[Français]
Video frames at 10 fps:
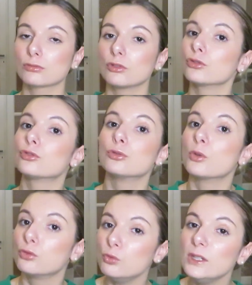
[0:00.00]
quand je
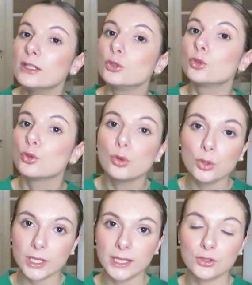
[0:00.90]
m'ennuie, je
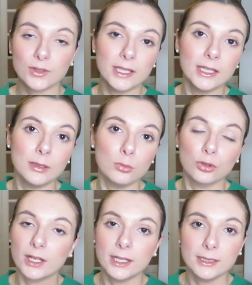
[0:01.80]
colorie. Je fais des
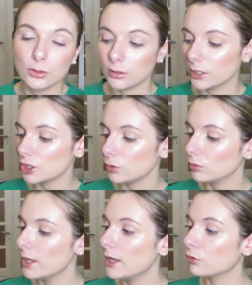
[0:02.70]
mandalas, des coloriages et tout.
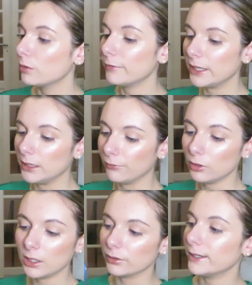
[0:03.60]
Du coup, il me fallait des
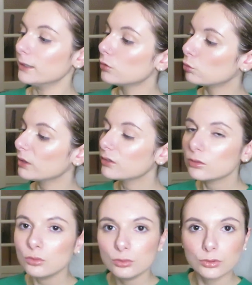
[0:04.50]
feutres. Là, il y en a
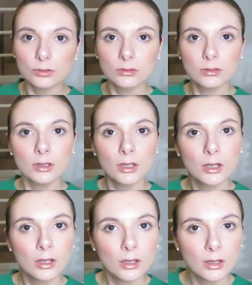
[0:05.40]
72.
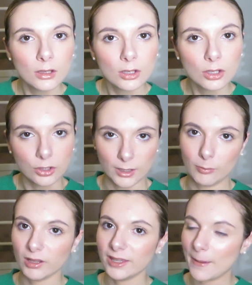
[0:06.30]
Il y a
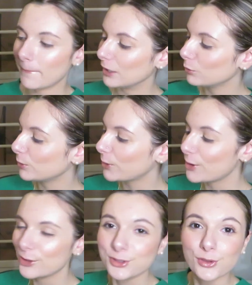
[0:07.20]
plein, il y a plein de
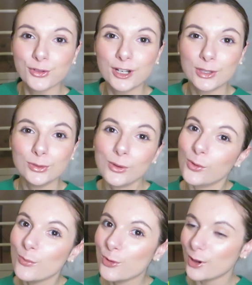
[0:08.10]
roses, de violets,
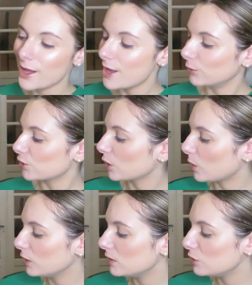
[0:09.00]
trop beau. Donc j'ai
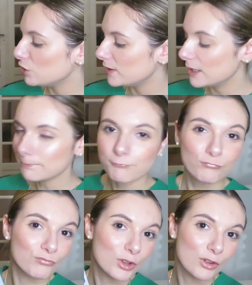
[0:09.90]
trop hâte de les utiliser.
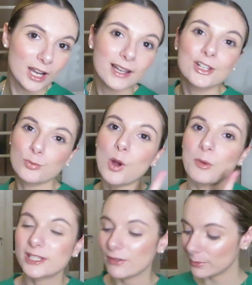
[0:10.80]
Voilà, là je vais pouvoir
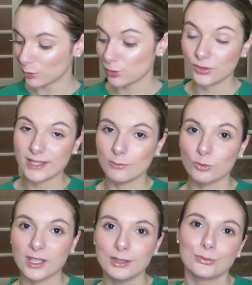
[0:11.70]
m'en servir maintenant que je vous les ai
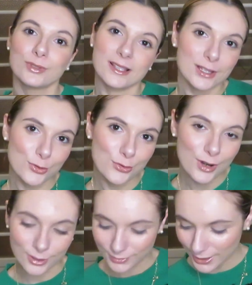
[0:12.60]
montrés, donc ça c'est cool.